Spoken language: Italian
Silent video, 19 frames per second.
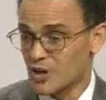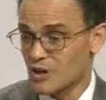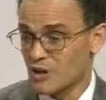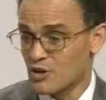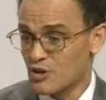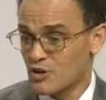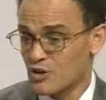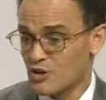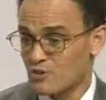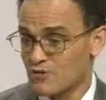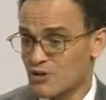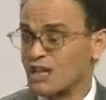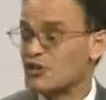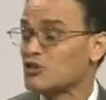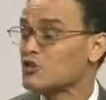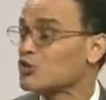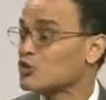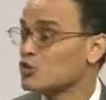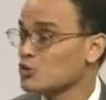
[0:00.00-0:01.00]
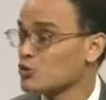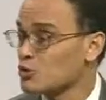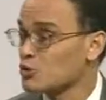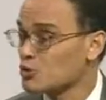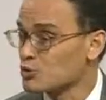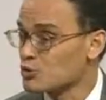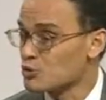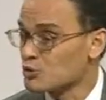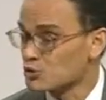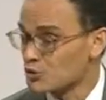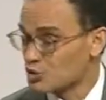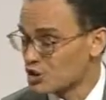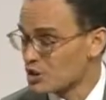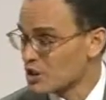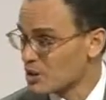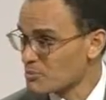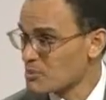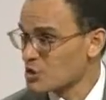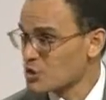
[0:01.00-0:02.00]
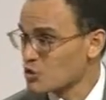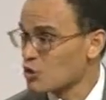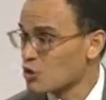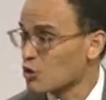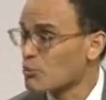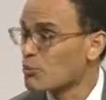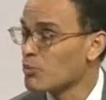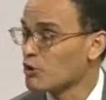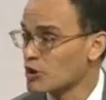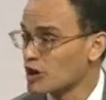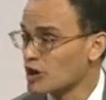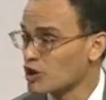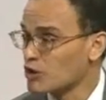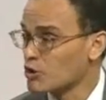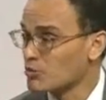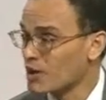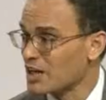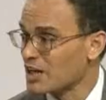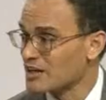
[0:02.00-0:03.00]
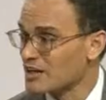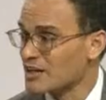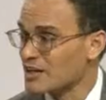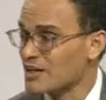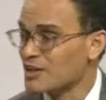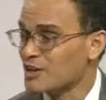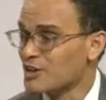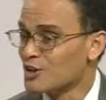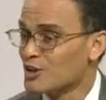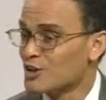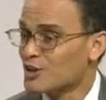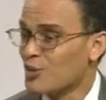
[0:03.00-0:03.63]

eh fatto eh, sin da piccolo porre la domanda